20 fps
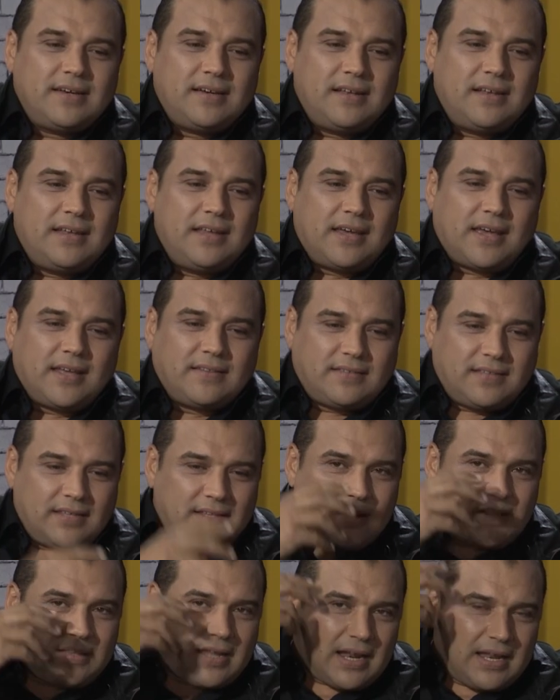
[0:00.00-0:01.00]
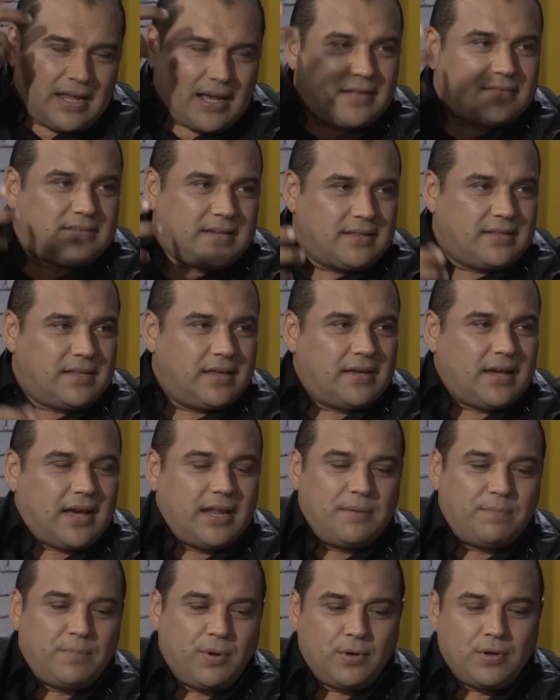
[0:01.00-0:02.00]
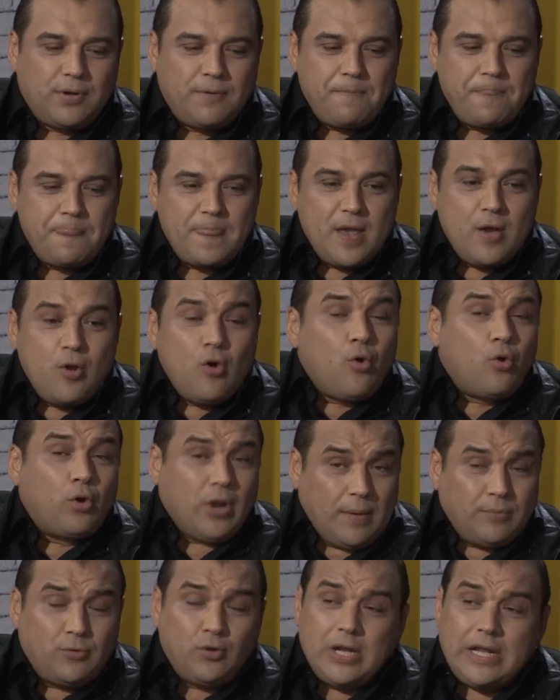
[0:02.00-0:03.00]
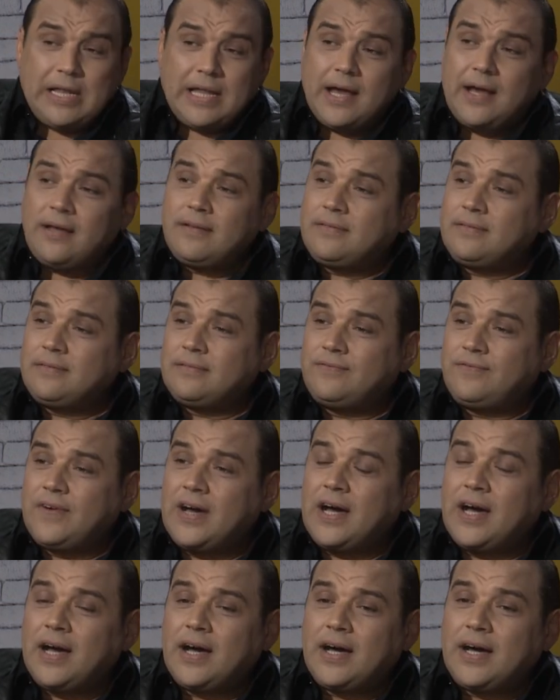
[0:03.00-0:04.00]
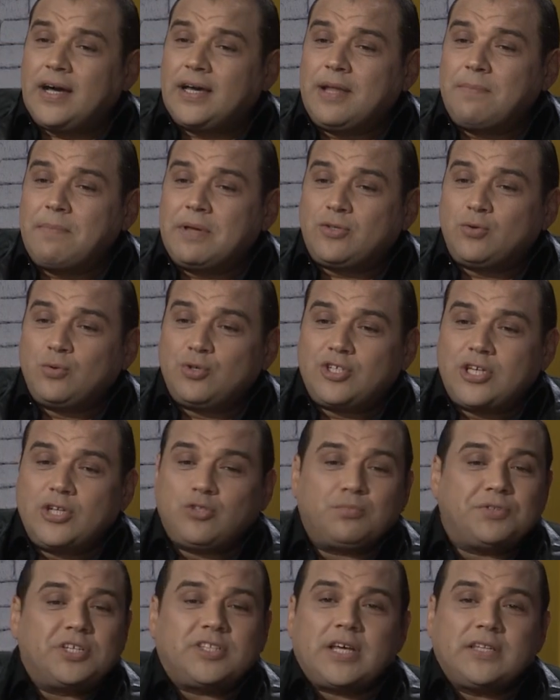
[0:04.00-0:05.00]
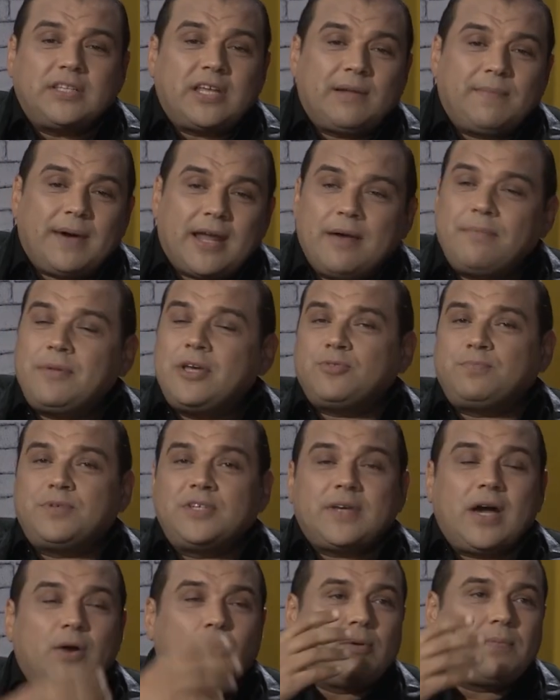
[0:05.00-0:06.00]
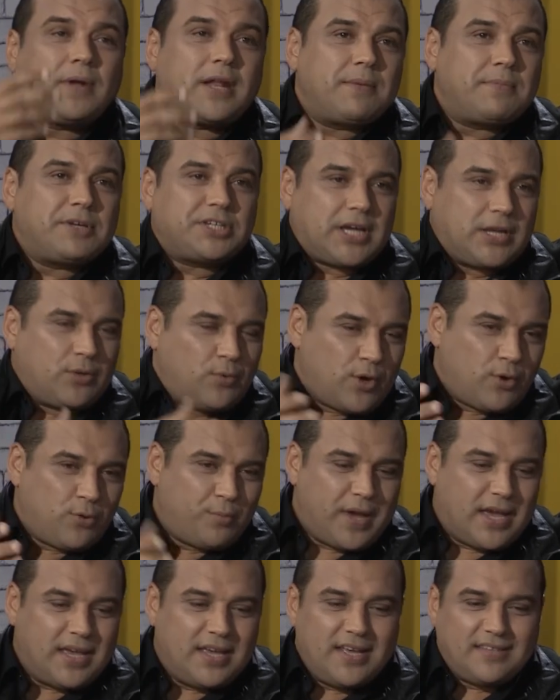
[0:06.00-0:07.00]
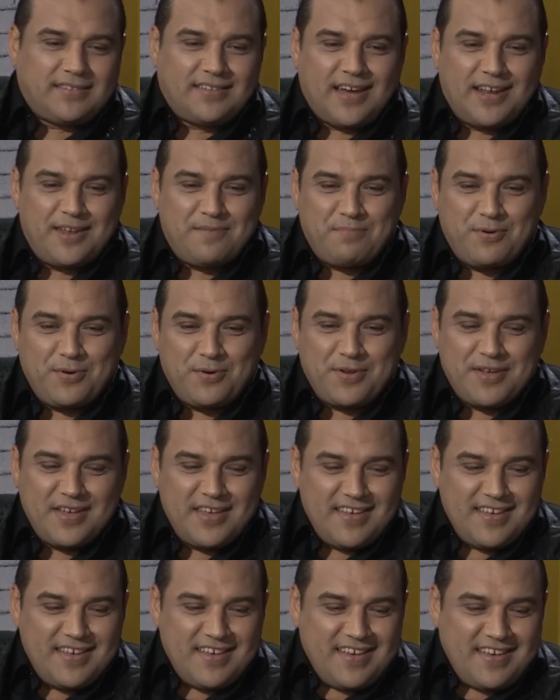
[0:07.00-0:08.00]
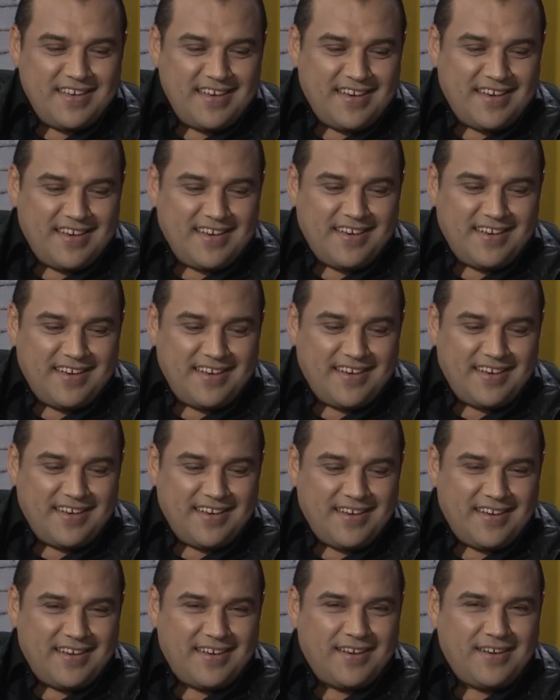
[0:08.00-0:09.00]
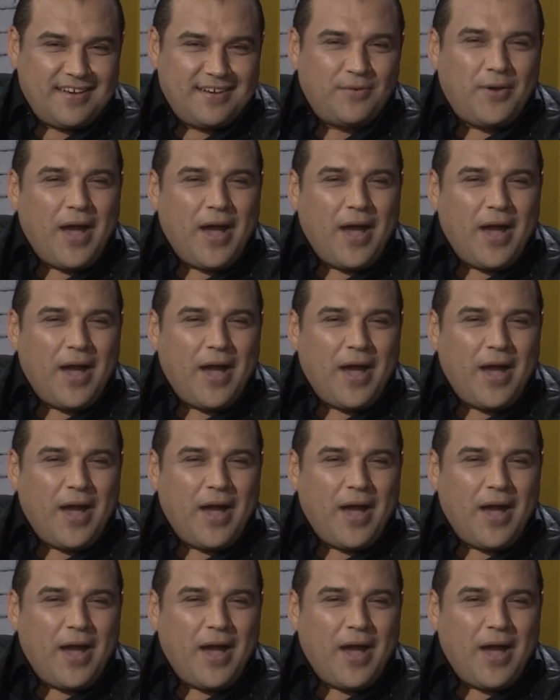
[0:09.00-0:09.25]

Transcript: اللي كانت النظره اللي كانت عندي ليبوك والحمد لله فلما توجهت وبديت كندير البرامج بديت اول برنامج كان هو رباعيات ليبوك أه